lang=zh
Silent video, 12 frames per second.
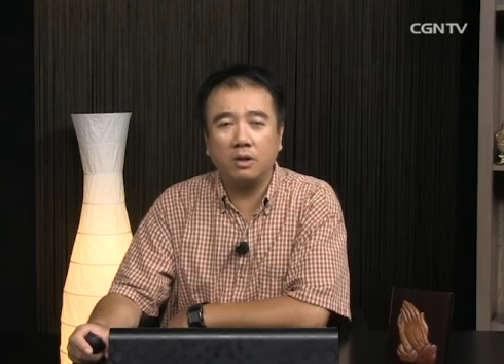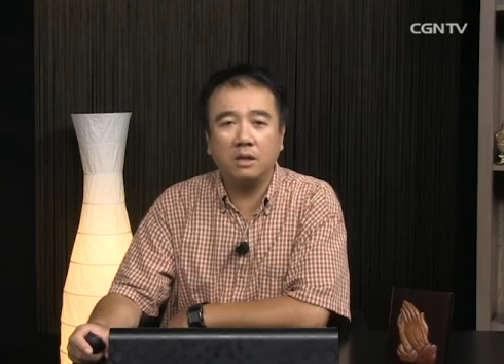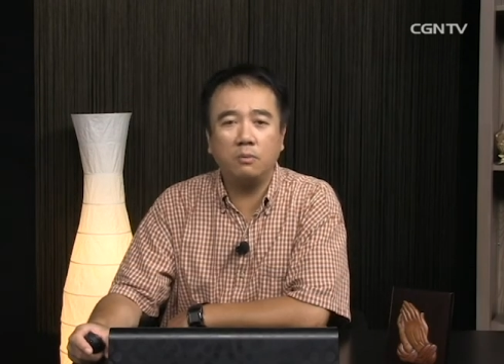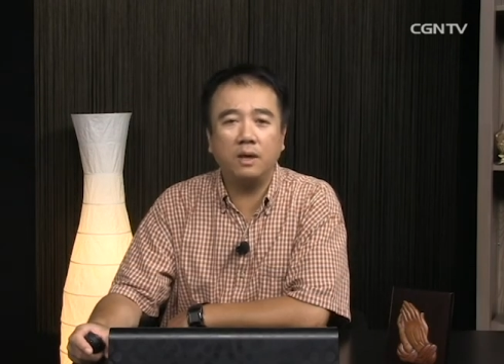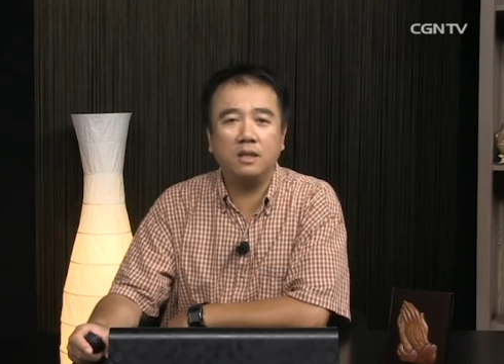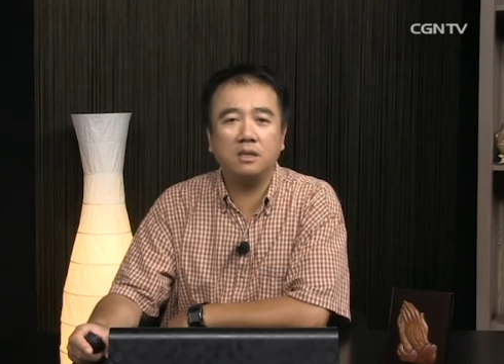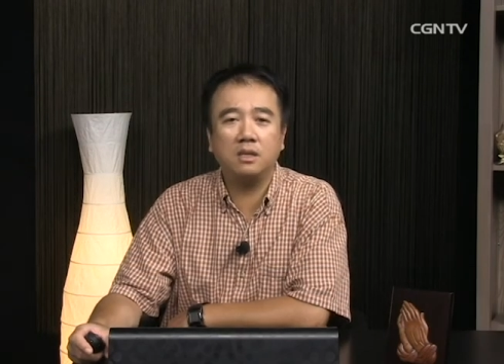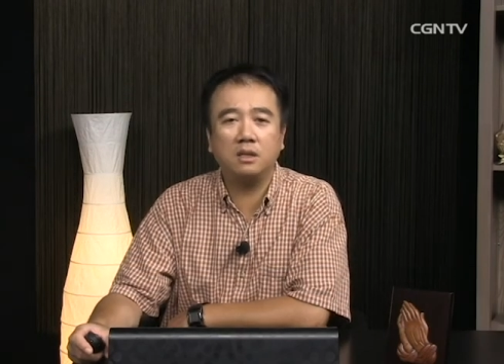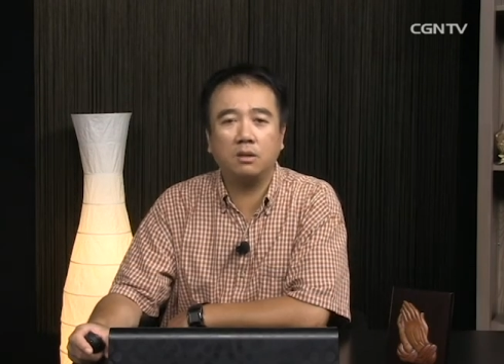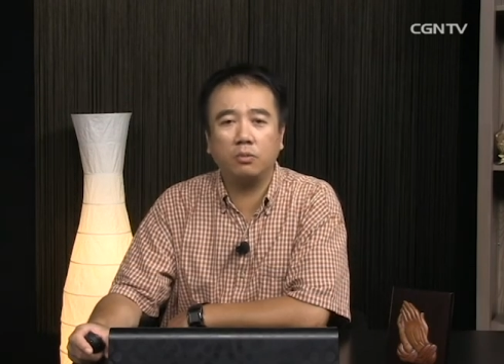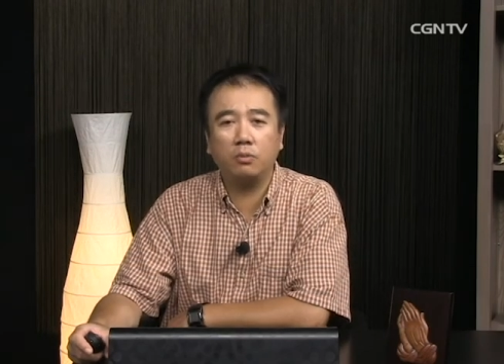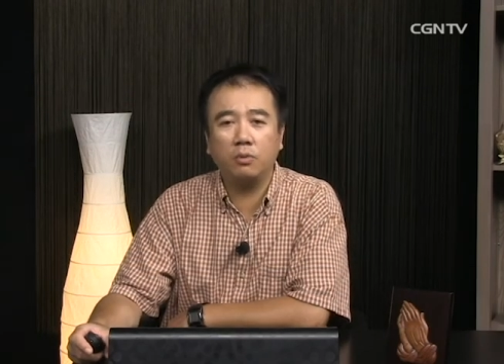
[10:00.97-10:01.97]
因为使
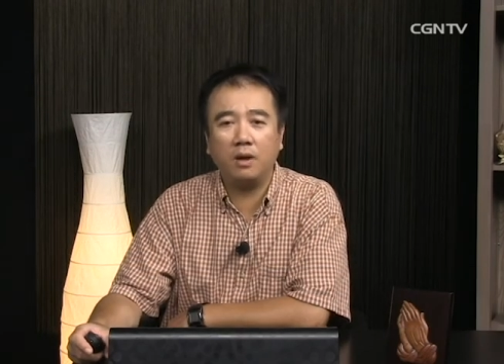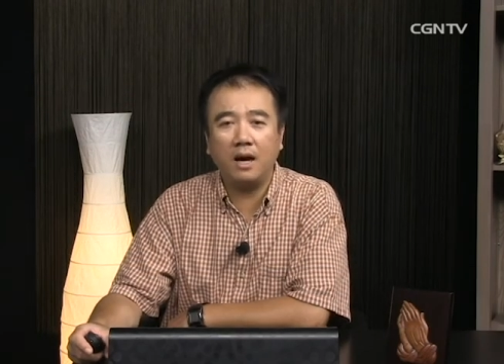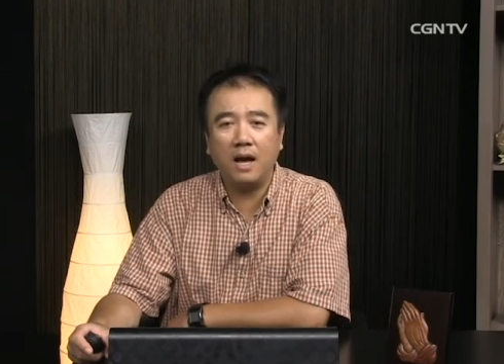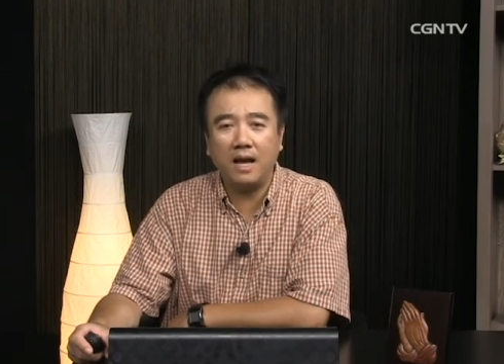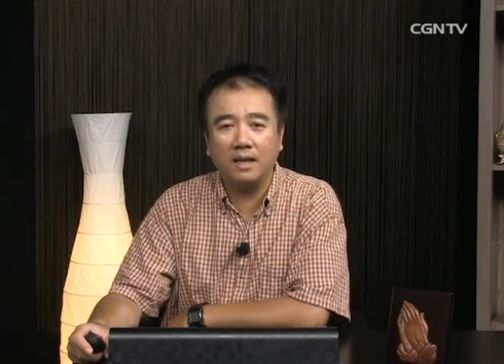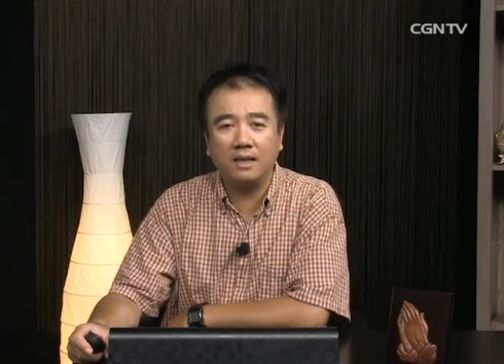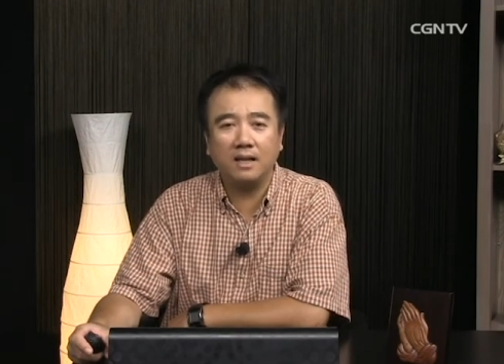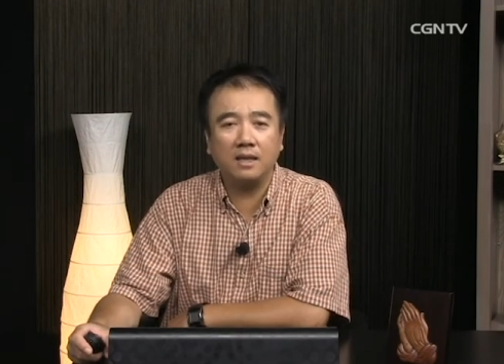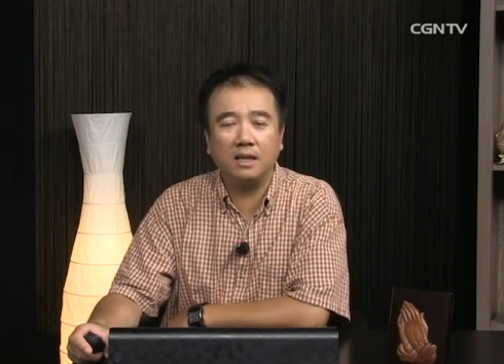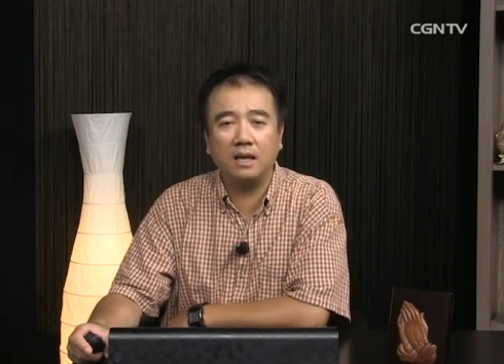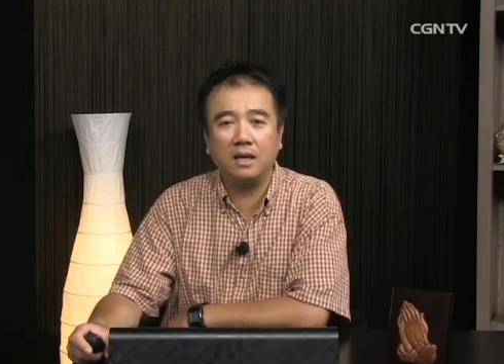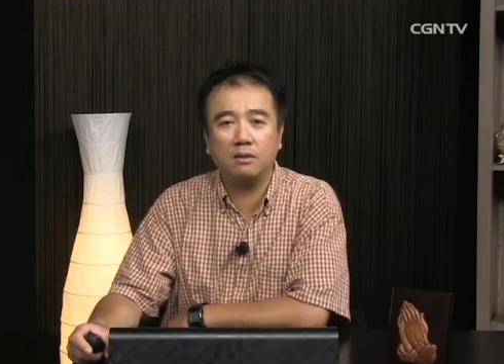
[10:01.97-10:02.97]
徒约翰
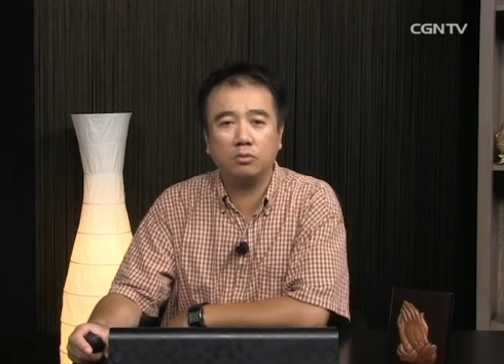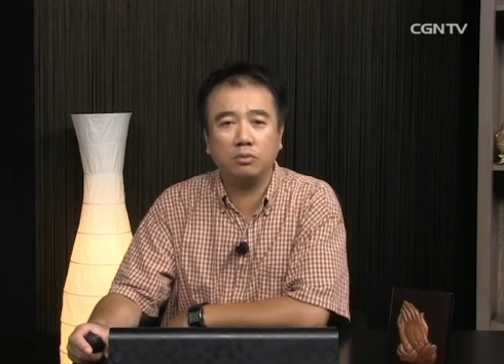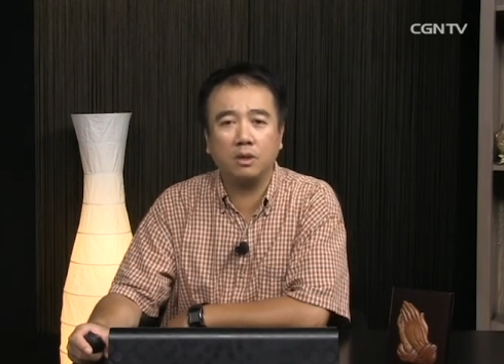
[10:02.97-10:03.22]
跟耶稣